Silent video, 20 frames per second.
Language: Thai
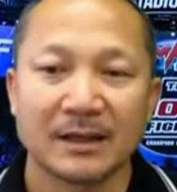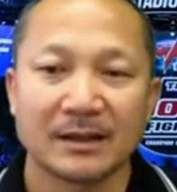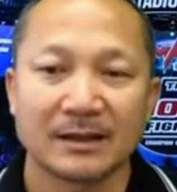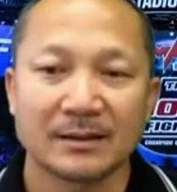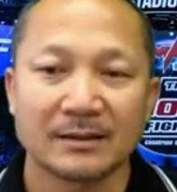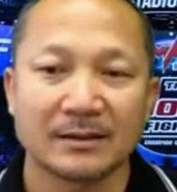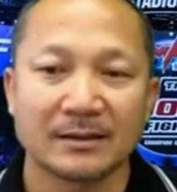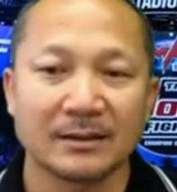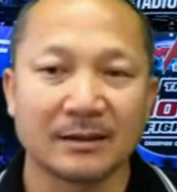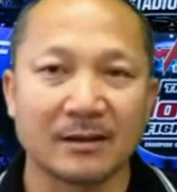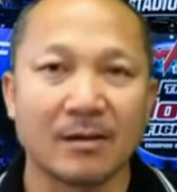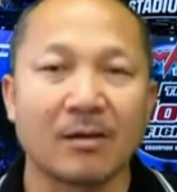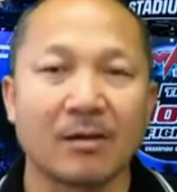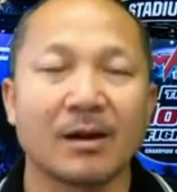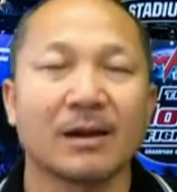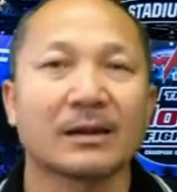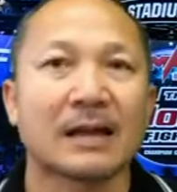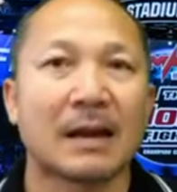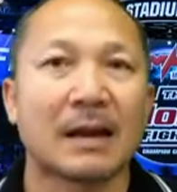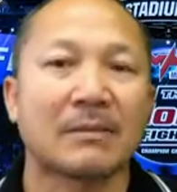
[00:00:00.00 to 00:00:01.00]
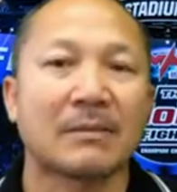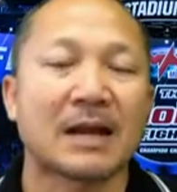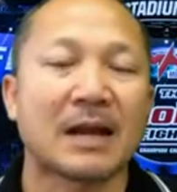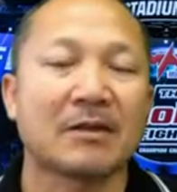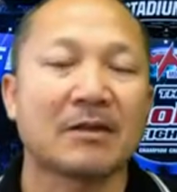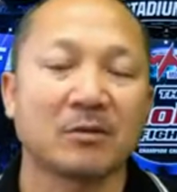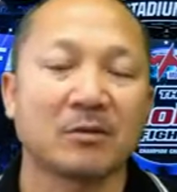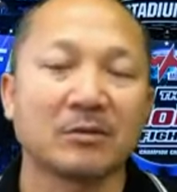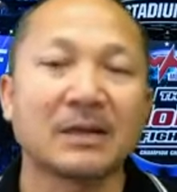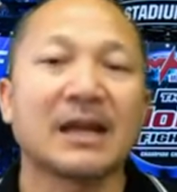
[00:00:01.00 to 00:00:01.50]
คือเขาก็ทำได้ส
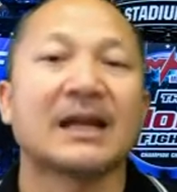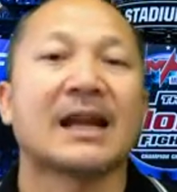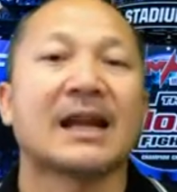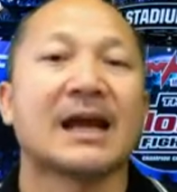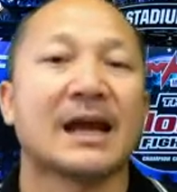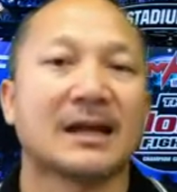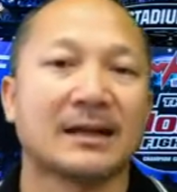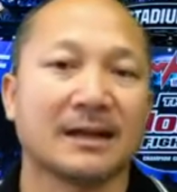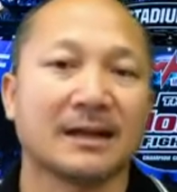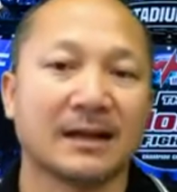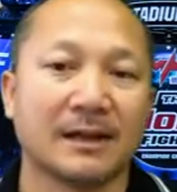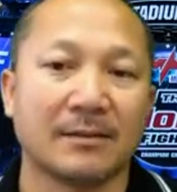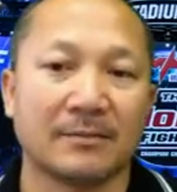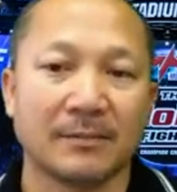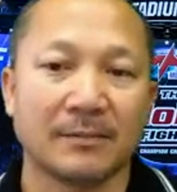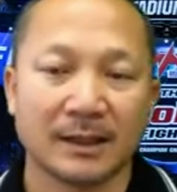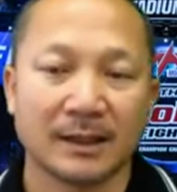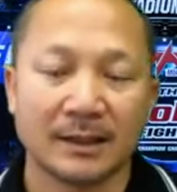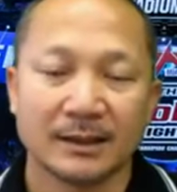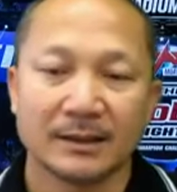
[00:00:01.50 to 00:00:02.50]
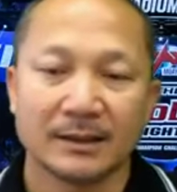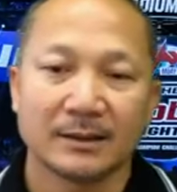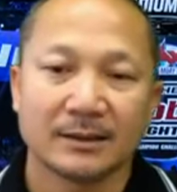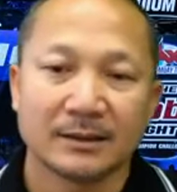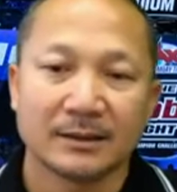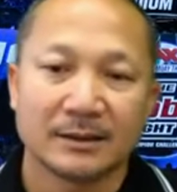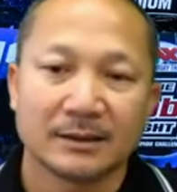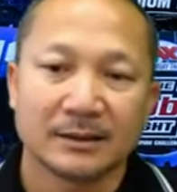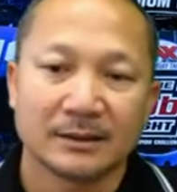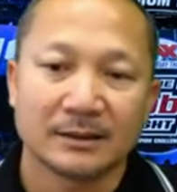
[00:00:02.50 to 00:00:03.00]
มฐานะนะครับ
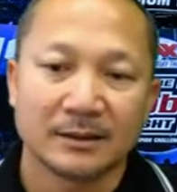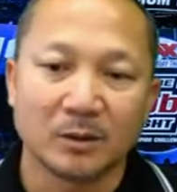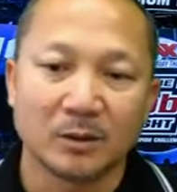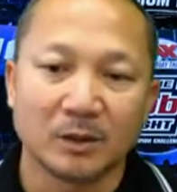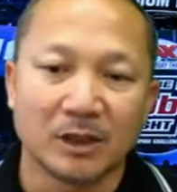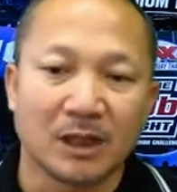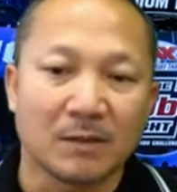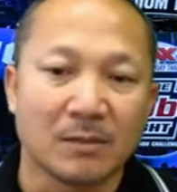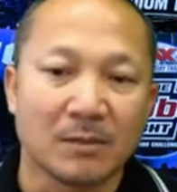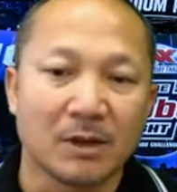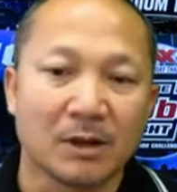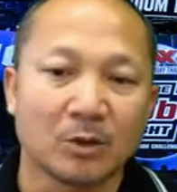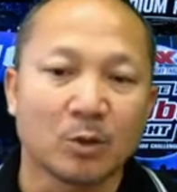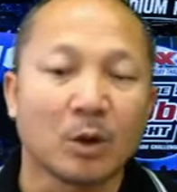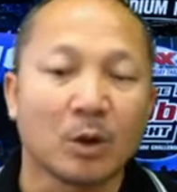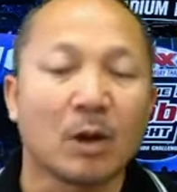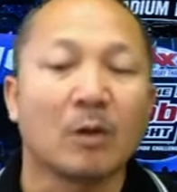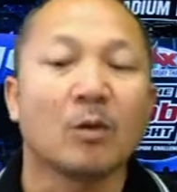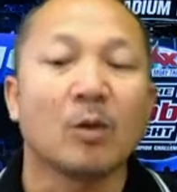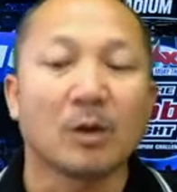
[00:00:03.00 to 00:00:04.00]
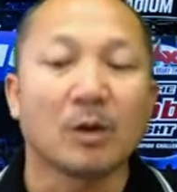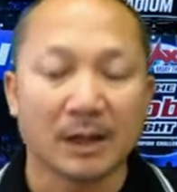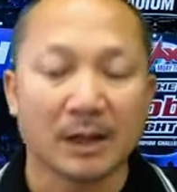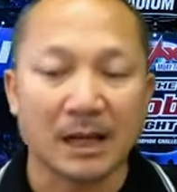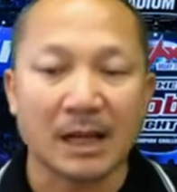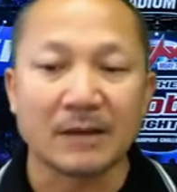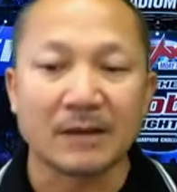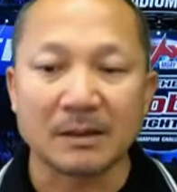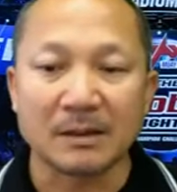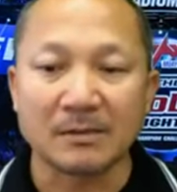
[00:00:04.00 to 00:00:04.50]
อยู่ที่อำเภอทุ่งเขาหลวงนี่แห
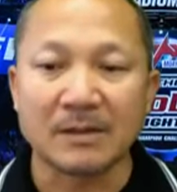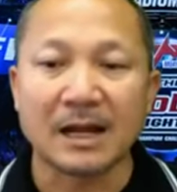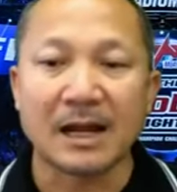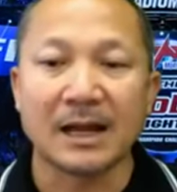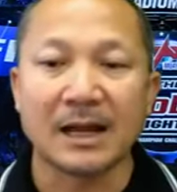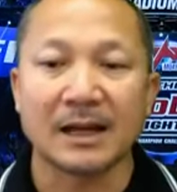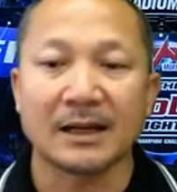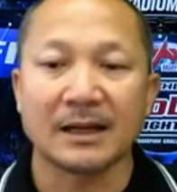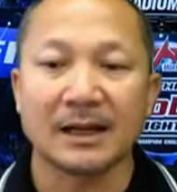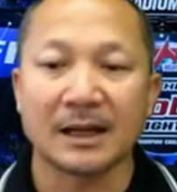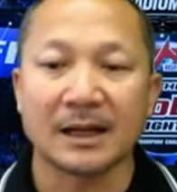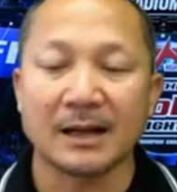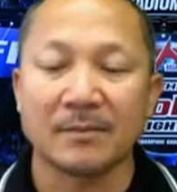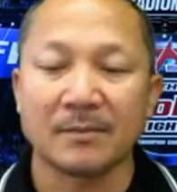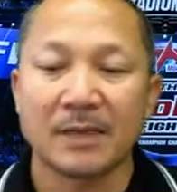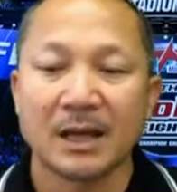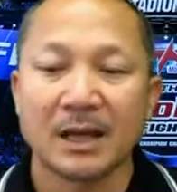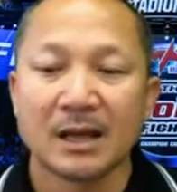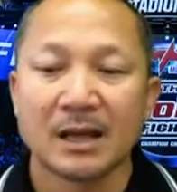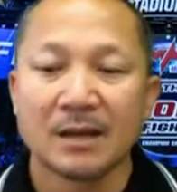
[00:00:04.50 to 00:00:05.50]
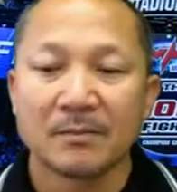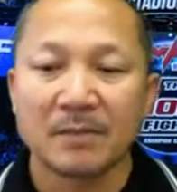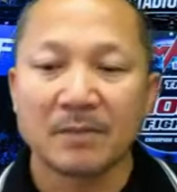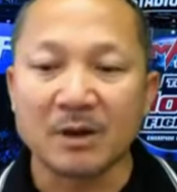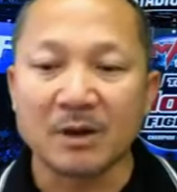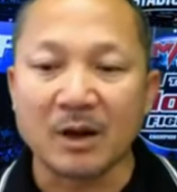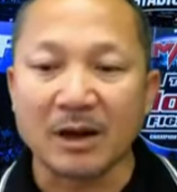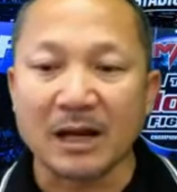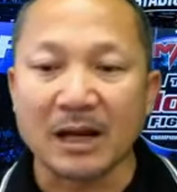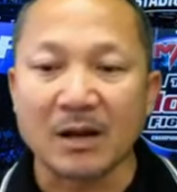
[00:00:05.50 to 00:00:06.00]
ละจำได้นะครับพี่น้
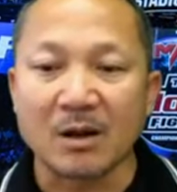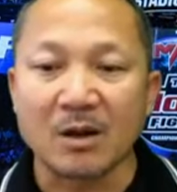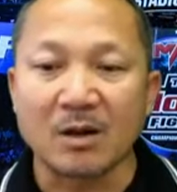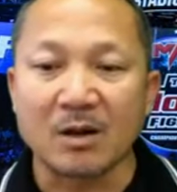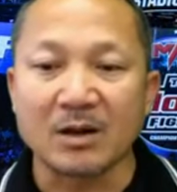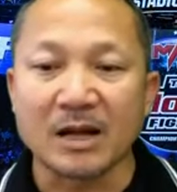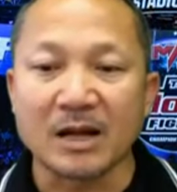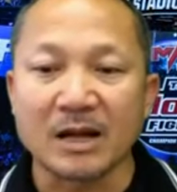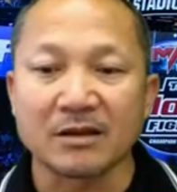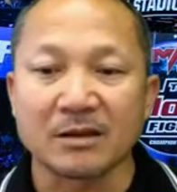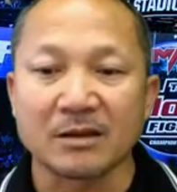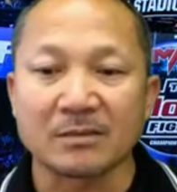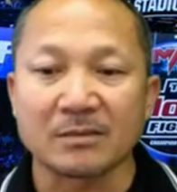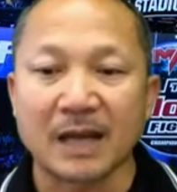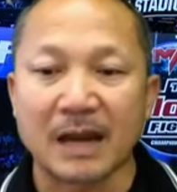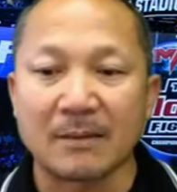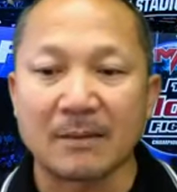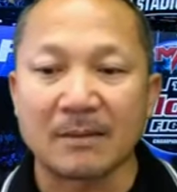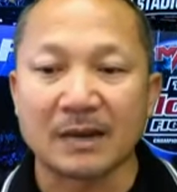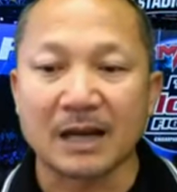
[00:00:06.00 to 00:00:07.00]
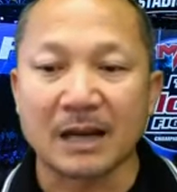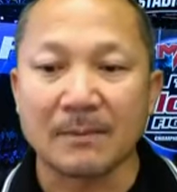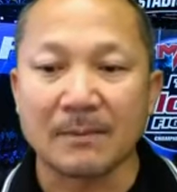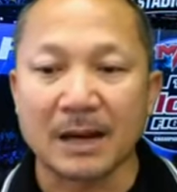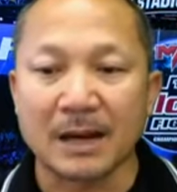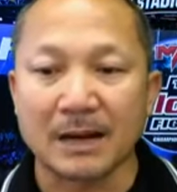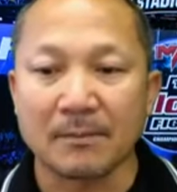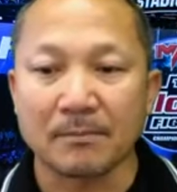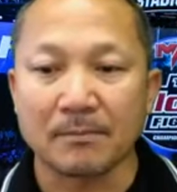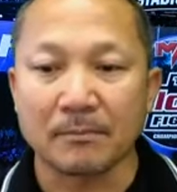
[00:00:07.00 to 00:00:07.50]
อยคะขออนุญาตสอบถามนะครับแม็
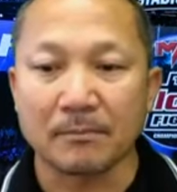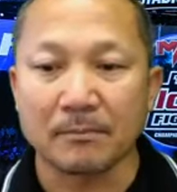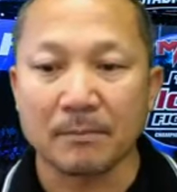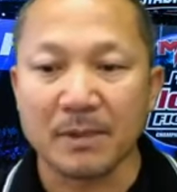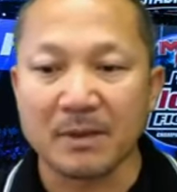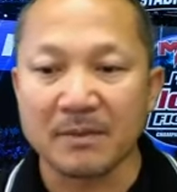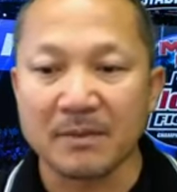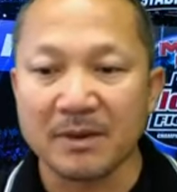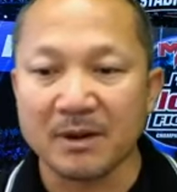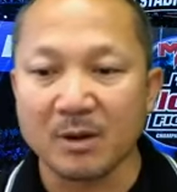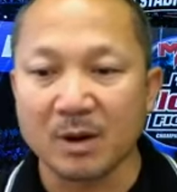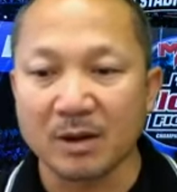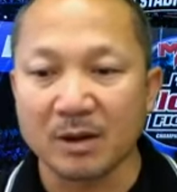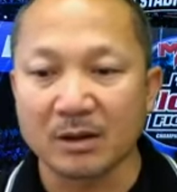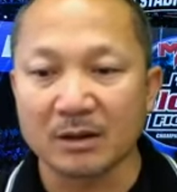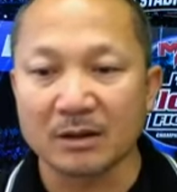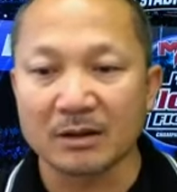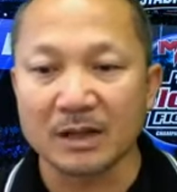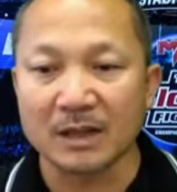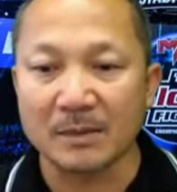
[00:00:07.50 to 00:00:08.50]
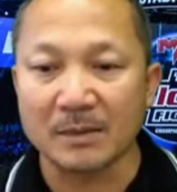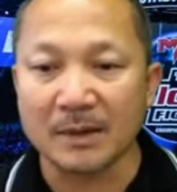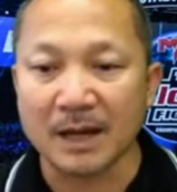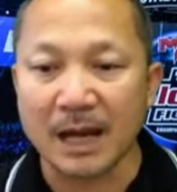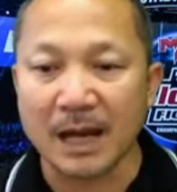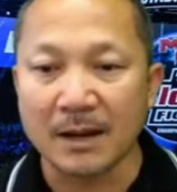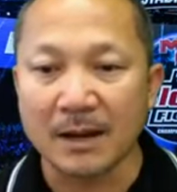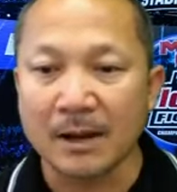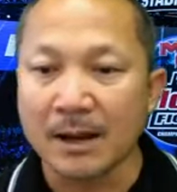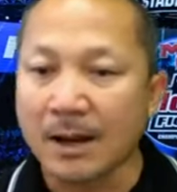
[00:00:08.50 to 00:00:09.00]
กไม่มีงดใช่ไหมคะ
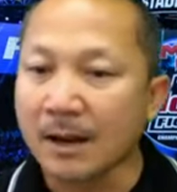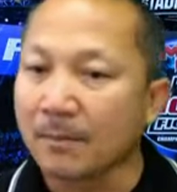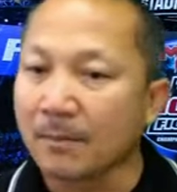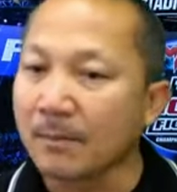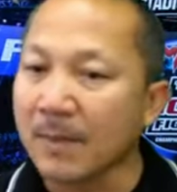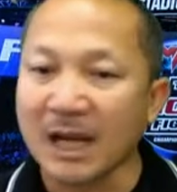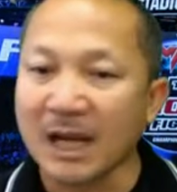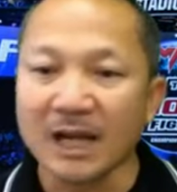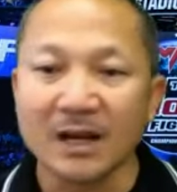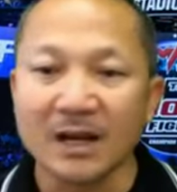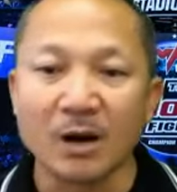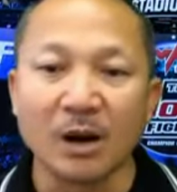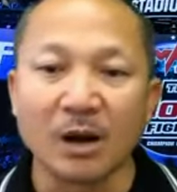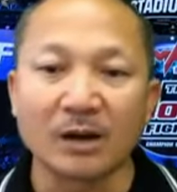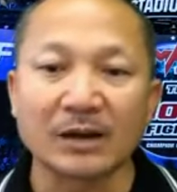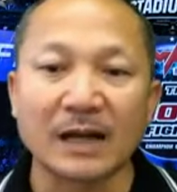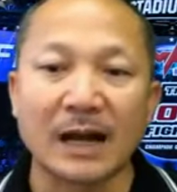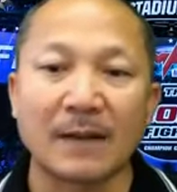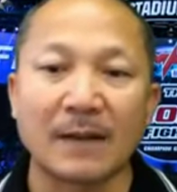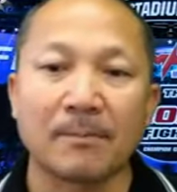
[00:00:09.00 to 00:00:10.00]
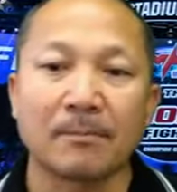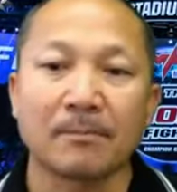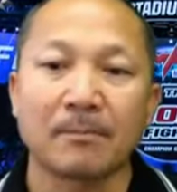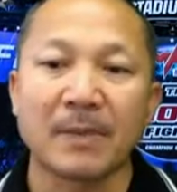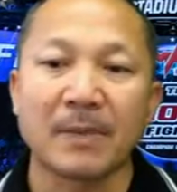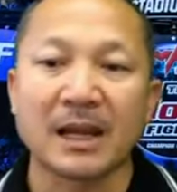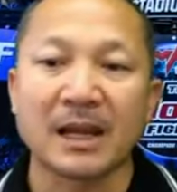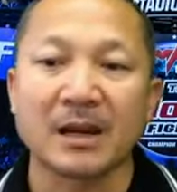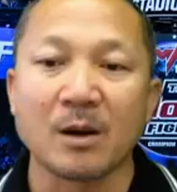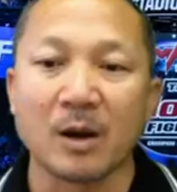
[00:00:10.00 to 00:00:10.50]
ไม่งดครับ
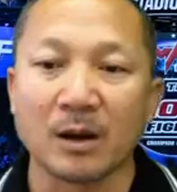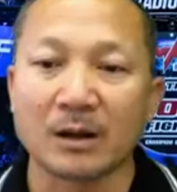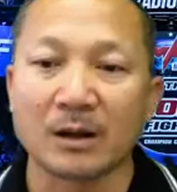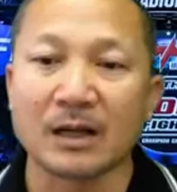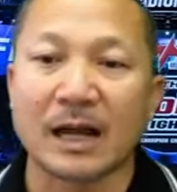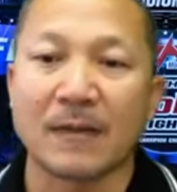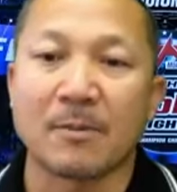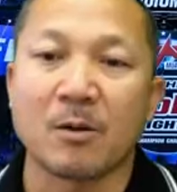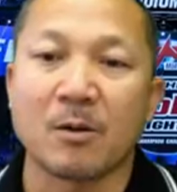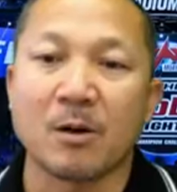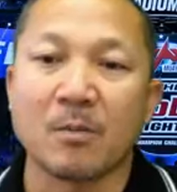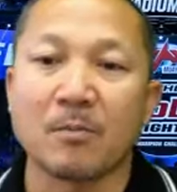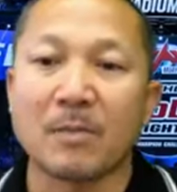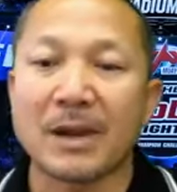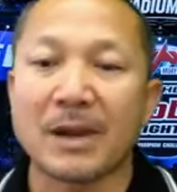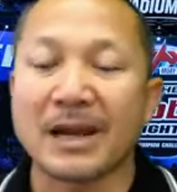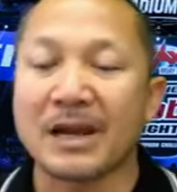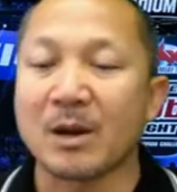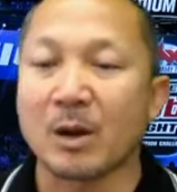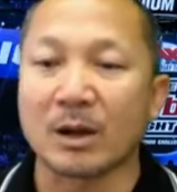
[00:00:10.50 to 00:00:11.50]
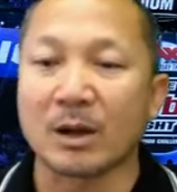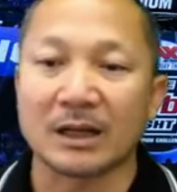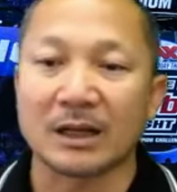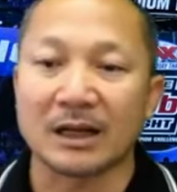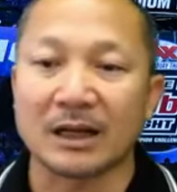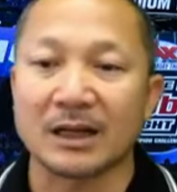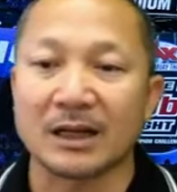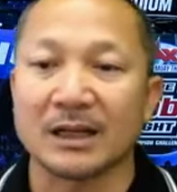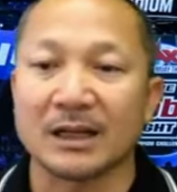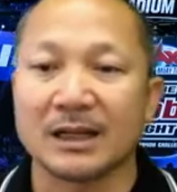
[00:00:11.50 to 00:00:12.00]
ไม่งดครับผมไม่งดเล
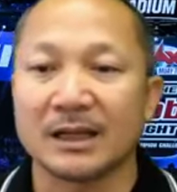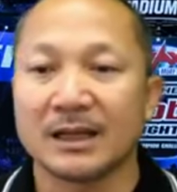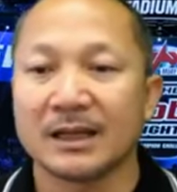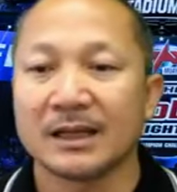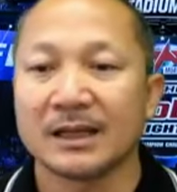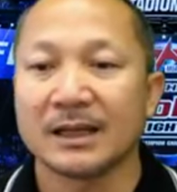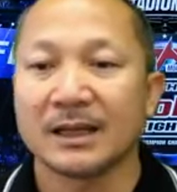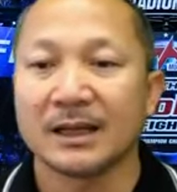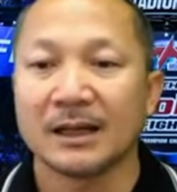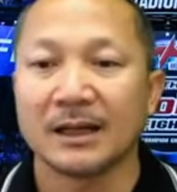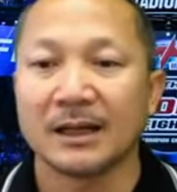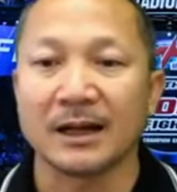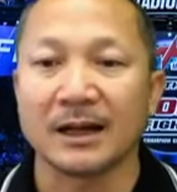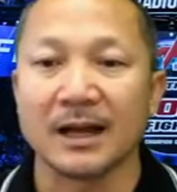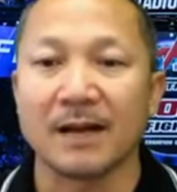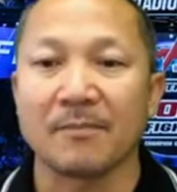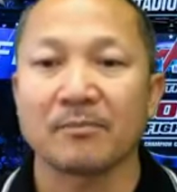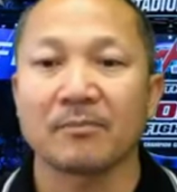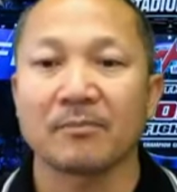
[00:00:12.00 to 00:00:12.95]
ยนะครับ